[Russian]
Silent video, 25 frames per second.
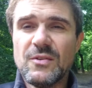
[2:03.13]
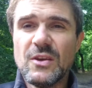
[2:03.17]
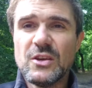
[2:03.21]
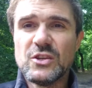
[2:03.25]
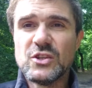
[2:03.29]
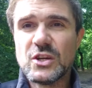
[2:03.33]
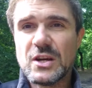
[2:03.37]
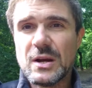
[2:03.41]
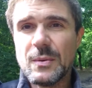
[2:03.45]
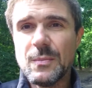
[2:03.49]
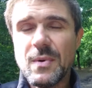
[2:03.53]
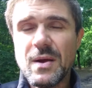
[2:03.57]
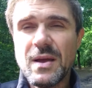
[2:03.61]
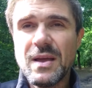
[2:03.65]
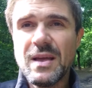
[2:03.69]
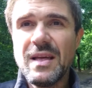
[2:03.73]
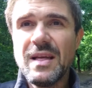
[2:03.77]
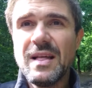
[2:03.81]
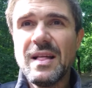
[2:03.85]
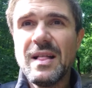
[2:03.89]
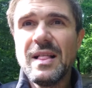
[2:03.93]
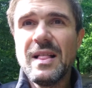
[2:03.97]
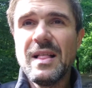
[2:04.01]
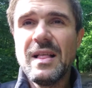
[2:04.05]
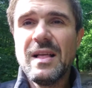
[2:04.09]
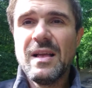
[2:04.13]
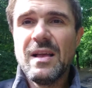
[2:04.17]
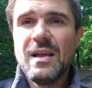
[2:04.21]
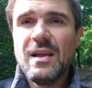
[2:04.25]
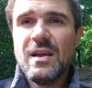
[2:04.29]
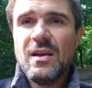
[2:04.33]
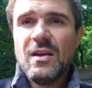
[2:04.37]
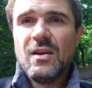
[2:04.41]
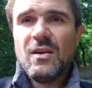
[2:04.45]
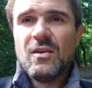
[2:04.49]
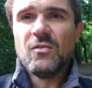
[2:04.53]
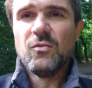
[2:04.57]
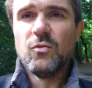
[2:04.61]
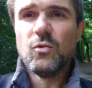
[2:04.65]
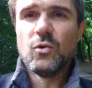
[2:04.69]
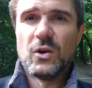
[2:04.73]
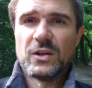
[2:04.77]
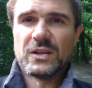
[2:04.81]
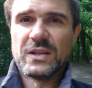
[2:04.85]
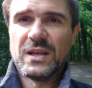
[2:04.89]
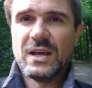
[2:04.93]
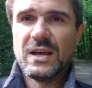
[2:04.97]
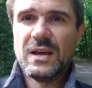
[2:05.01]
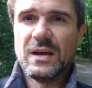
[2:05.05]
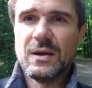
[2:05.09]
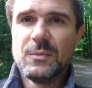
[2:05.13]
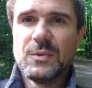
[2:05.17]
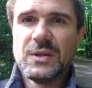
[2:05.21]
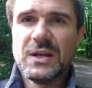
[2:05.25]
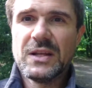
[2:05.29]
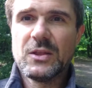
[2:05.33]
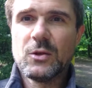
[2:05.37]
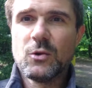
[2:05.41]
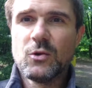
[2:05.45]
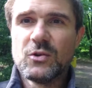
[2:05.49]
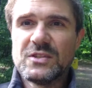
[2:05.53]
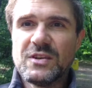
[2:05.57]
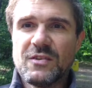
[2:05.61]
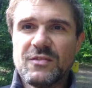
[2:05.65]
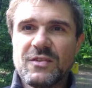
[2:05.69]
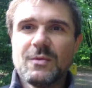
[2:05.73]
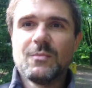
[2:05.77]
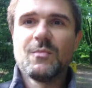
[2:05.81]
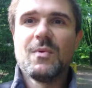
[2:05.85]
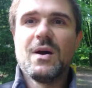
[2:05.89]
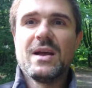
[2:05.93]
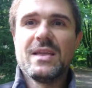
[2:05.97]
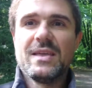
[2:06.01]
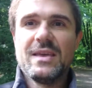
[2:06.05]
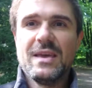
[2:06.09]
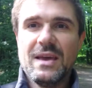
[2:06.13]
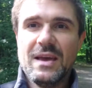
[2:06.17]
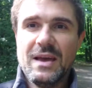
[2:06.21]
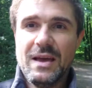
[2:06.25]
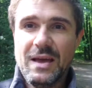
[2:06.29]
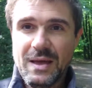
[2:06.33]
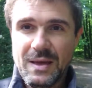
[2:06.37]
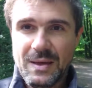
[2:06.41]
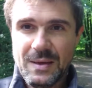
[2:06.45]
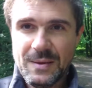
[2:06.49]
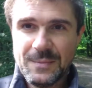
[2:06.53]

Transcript: вечером. Вот. Благодарю за внимание.